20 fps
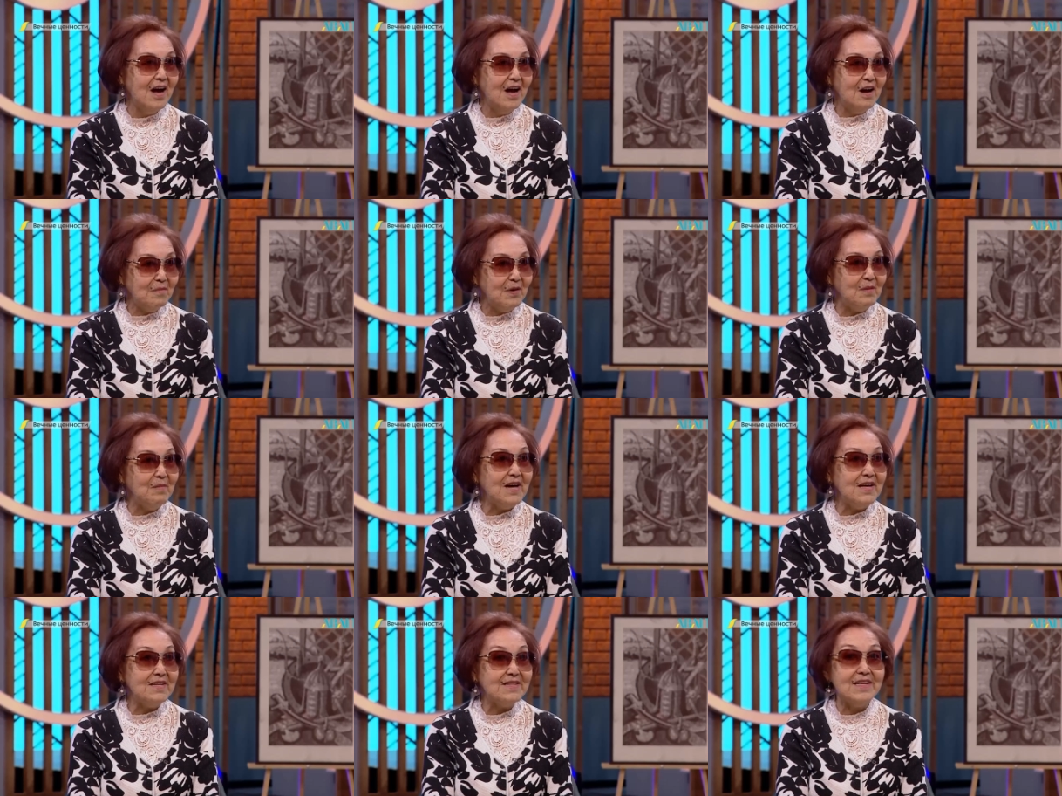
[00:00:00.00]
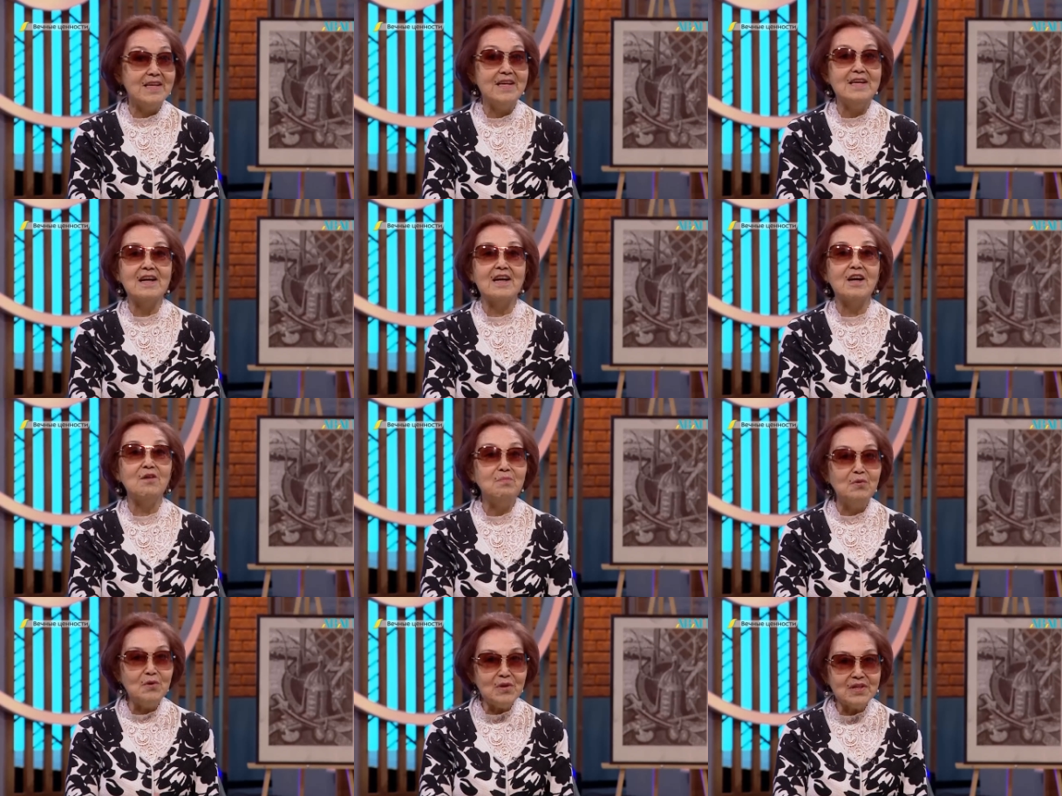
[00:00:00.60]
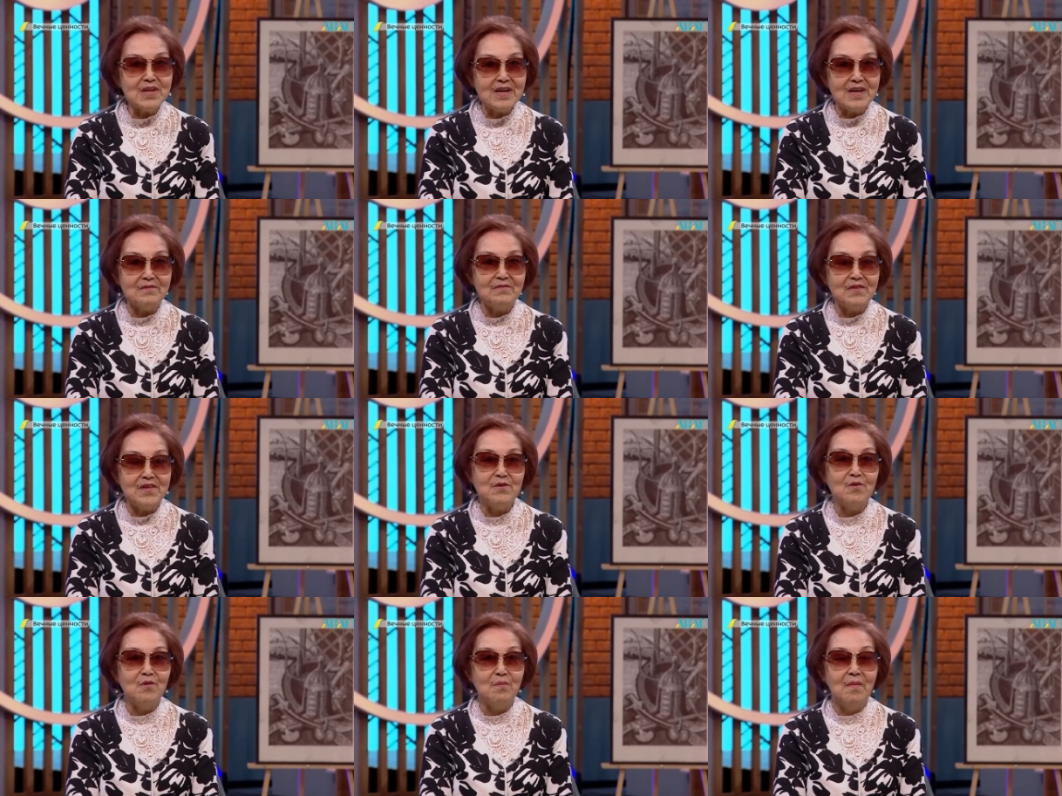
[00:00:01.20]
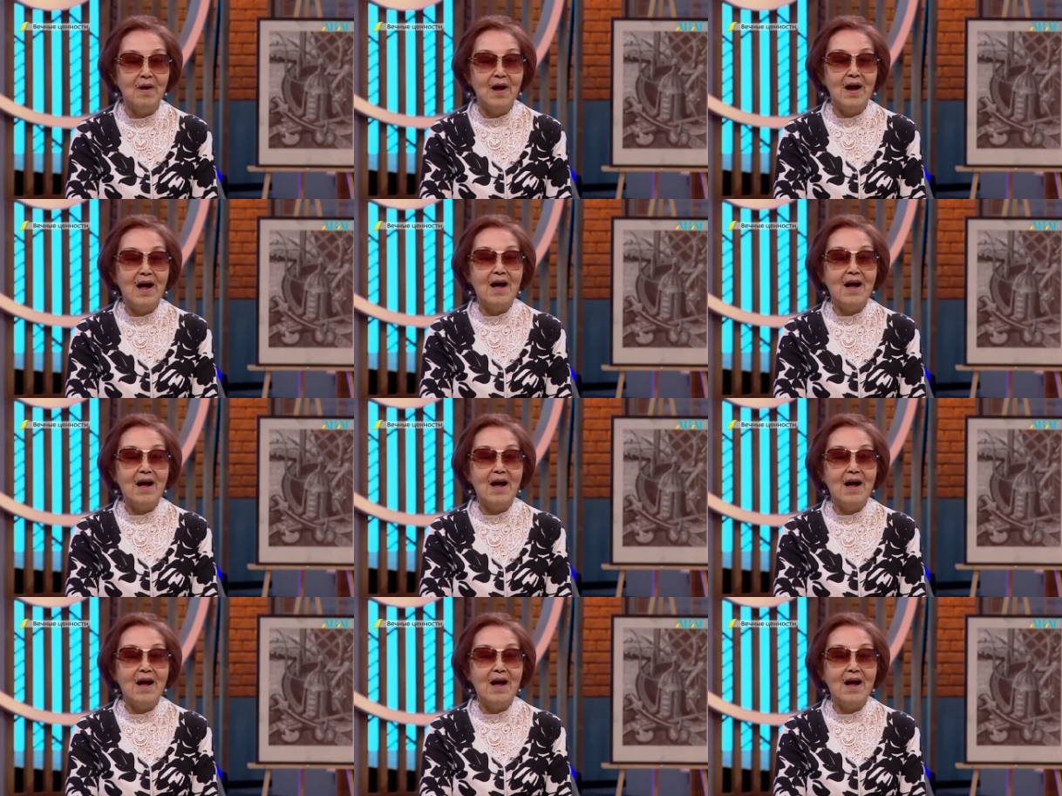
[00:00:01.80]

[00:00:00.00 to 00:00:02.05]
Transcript: Понимаете? И работали в нем